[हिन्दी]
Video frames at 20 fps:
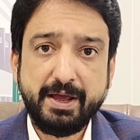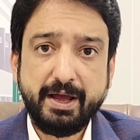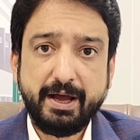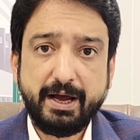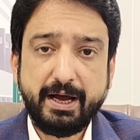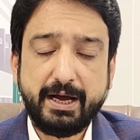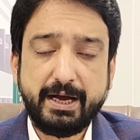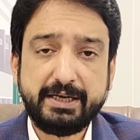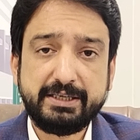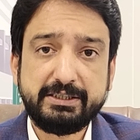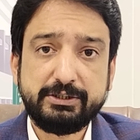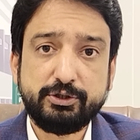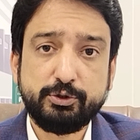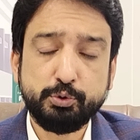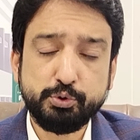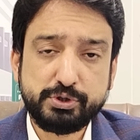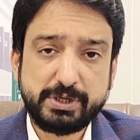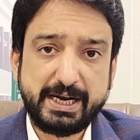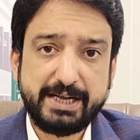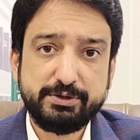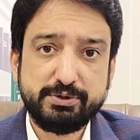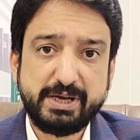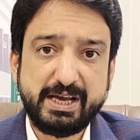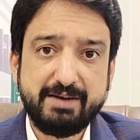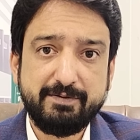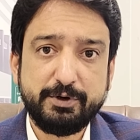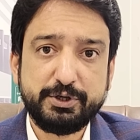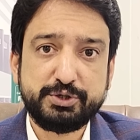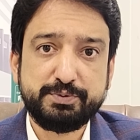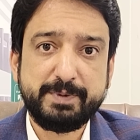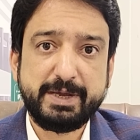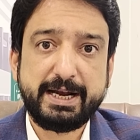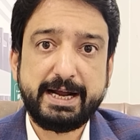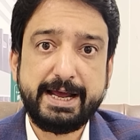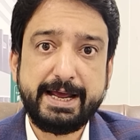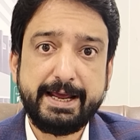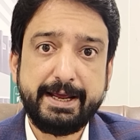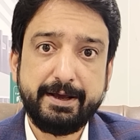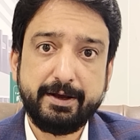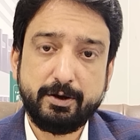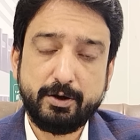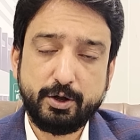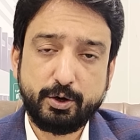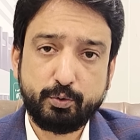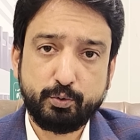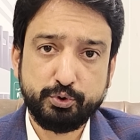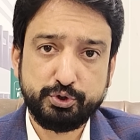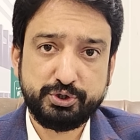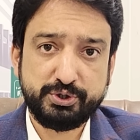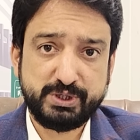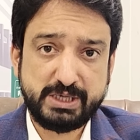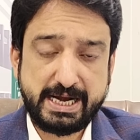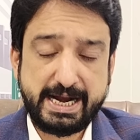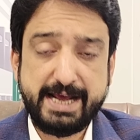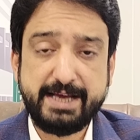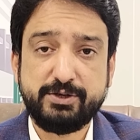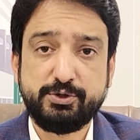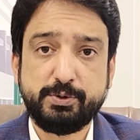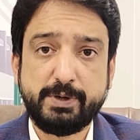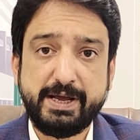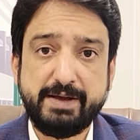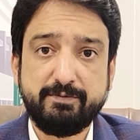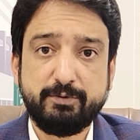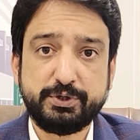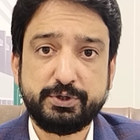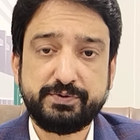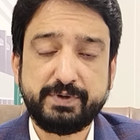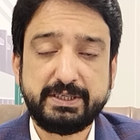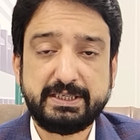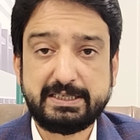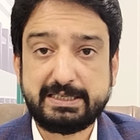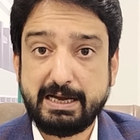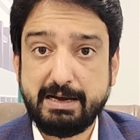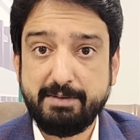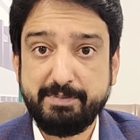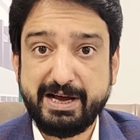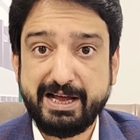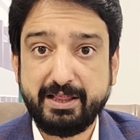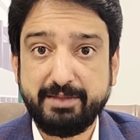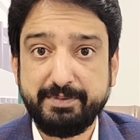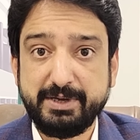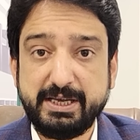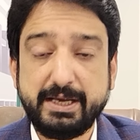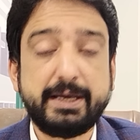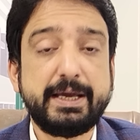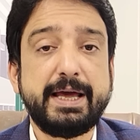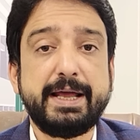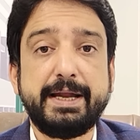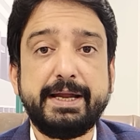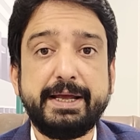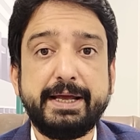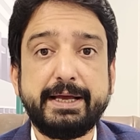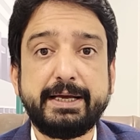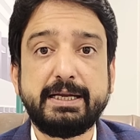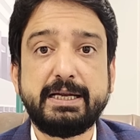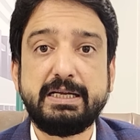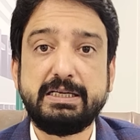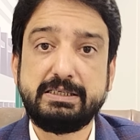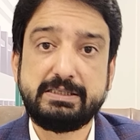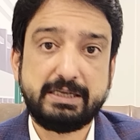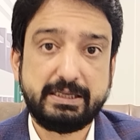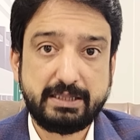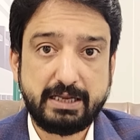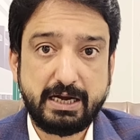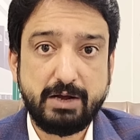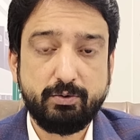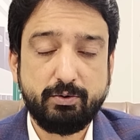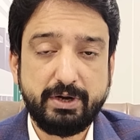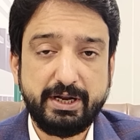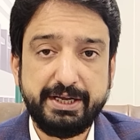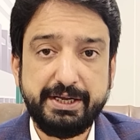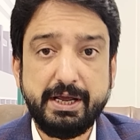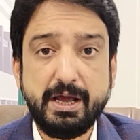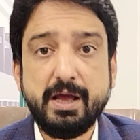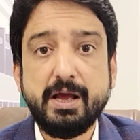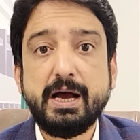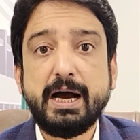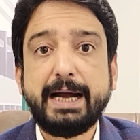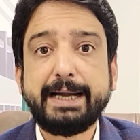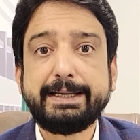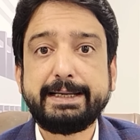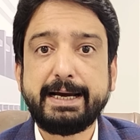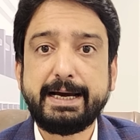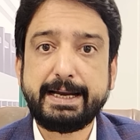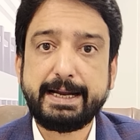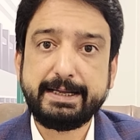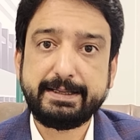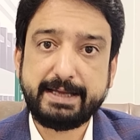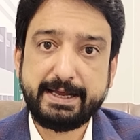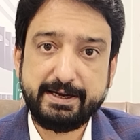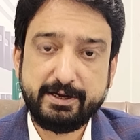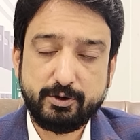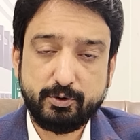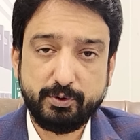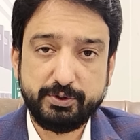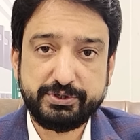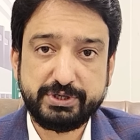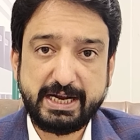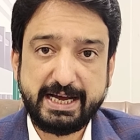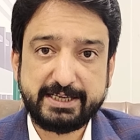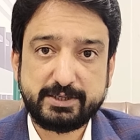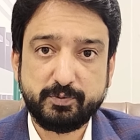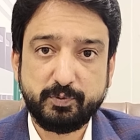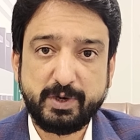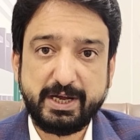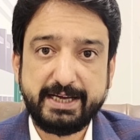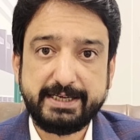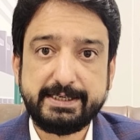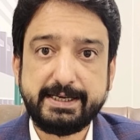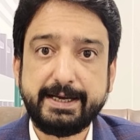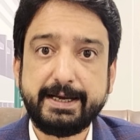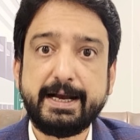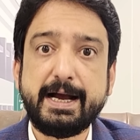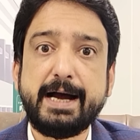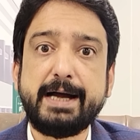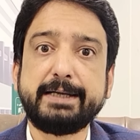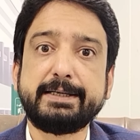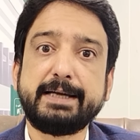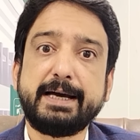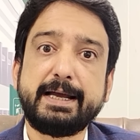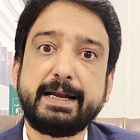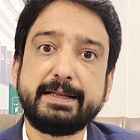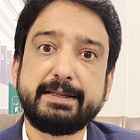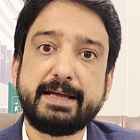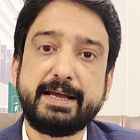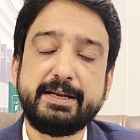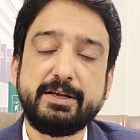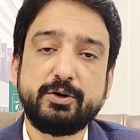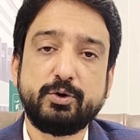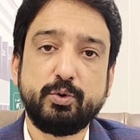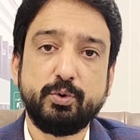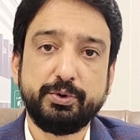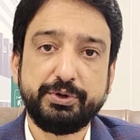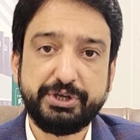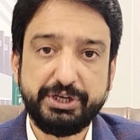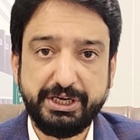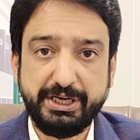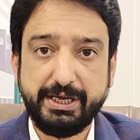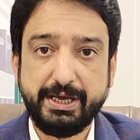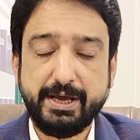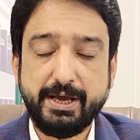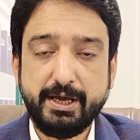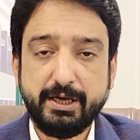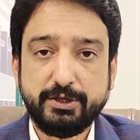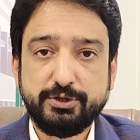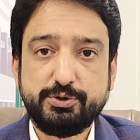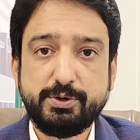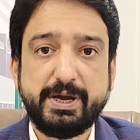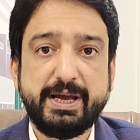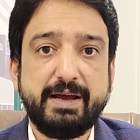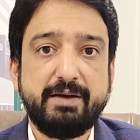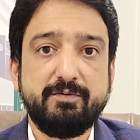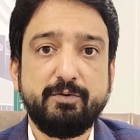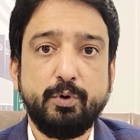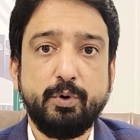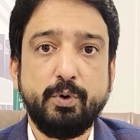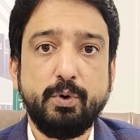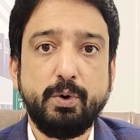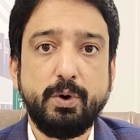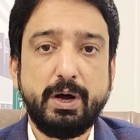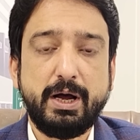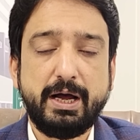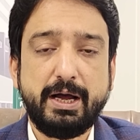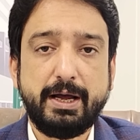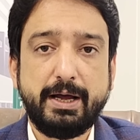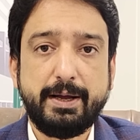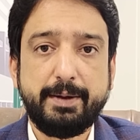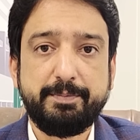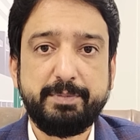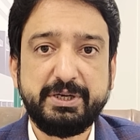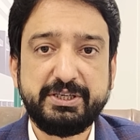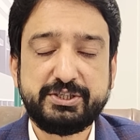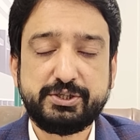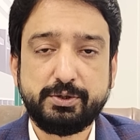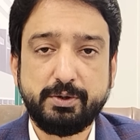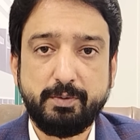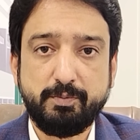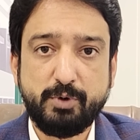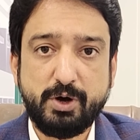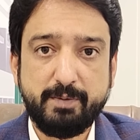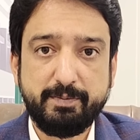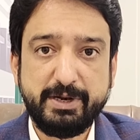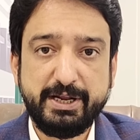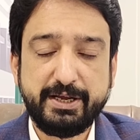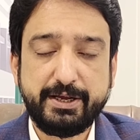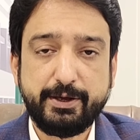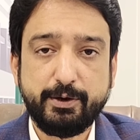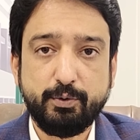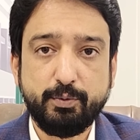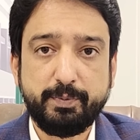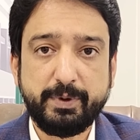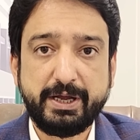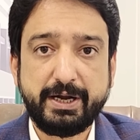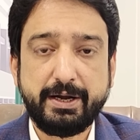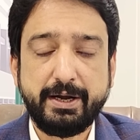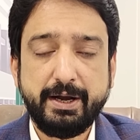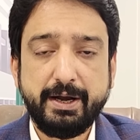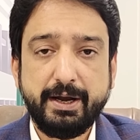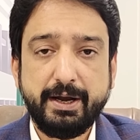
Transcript: आ, दूसरा जो है वो इसमें राय और कुछ ज़राए जो हैं वो इस वक्त इस्लामाबाद में ये कह रहे हैं कि नहीं सत्रह को नहीं अट्ठारह तारीख को इजलास बुला बुलाया जाएगा अट्ठारह तारीख को ही जो है वो आ, इस मामले के ऊपर